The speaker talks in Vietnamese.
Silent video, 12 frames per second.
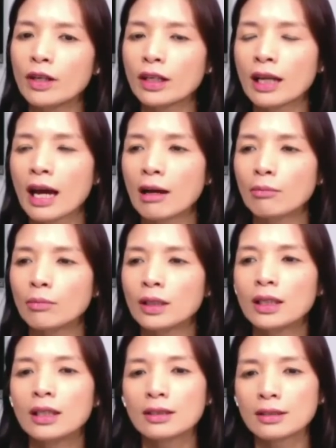Việt Nam
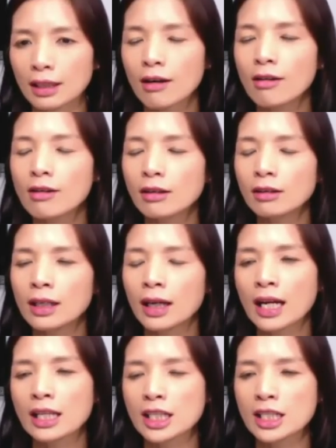sẽ có những thiệt
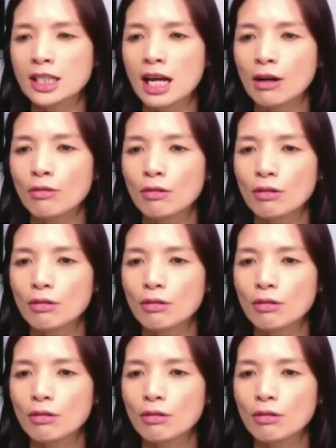hại ra sao?